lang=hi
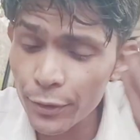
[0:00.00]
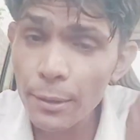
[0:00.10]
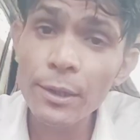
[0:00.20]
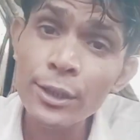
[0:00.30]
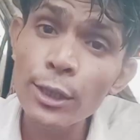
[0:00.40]

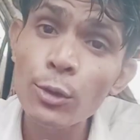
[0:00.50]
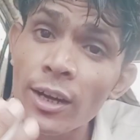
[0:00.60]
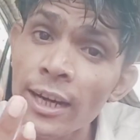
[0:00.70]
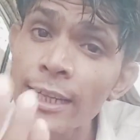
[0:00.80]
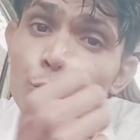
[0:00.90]
देबंदी लोग
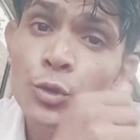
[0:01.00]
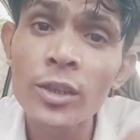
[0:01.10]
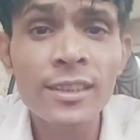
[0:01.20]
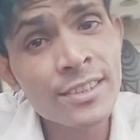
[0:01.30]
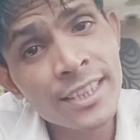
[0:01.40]
अहल
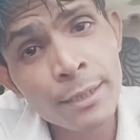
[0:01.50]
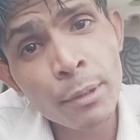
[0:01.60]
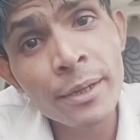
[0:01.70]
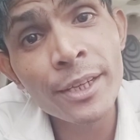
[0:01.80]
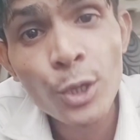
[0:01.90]
सुन्नत का शेर
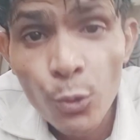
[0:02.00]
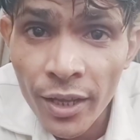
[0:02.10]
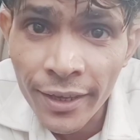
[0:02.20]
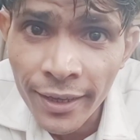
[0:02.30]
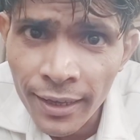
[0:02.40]
बबर क्यों
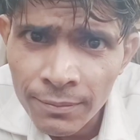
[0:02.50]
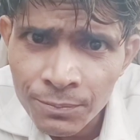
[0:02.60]
नहीं है